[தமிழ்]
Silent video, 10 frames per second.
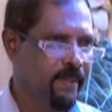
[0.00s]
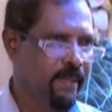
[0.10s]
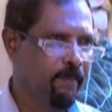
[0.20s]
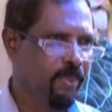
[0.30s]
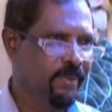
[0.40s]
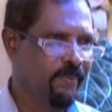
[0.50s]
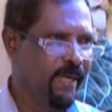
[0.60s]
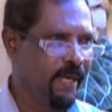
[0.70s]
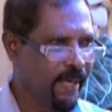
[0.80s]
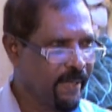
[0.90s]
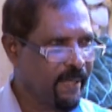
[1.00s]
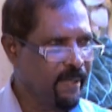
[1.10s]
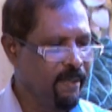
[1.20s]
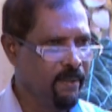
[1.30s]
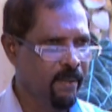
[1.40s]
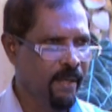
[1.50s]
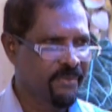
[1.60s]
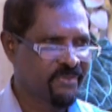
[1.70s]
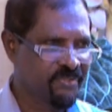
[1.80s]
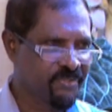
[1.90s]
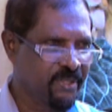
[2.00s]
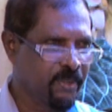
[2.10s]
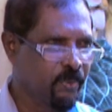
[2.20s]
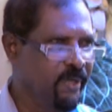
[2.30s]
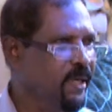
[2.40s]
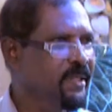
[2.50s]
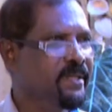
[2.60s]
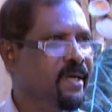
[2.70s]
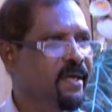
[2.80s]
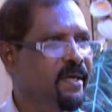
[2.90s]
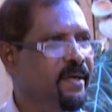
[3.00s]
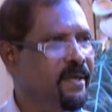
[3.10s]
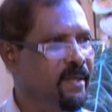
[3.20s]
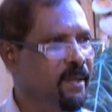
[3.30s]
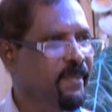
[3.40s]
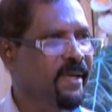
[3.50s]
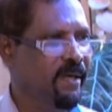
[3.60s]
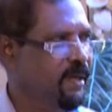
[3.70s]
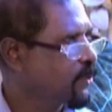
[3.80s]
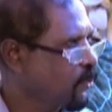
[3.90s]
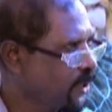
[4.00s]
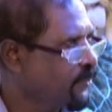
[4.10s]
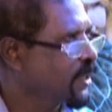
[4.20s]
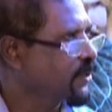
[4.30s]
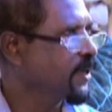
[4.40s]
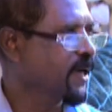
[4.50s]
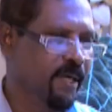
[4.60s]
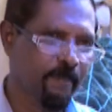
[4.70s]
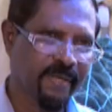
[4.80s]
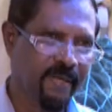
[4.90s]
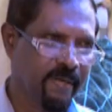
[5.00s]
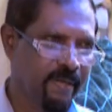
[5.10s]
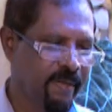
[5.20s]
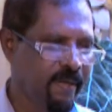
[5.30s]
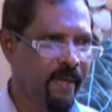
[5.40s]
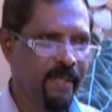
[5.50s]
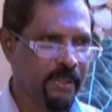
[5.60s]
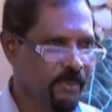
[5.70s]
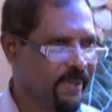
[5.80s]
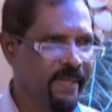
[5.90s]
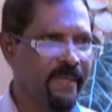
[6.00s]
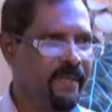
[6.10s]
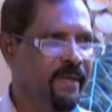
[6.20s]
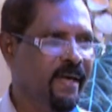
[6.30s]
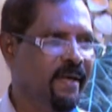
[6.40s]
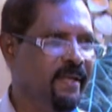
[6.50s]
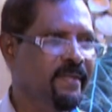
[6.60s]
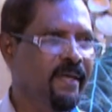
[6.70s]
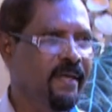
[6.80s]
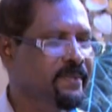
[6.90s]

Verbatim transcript: என்னை பொறுத்தவரை இலங்கையில் சர்ச்சைக்குரிய எழுத்துக்கள் என்று மிக குறைவாகவே காணப்படுகின்றன இதுவரை நான் எழுதிய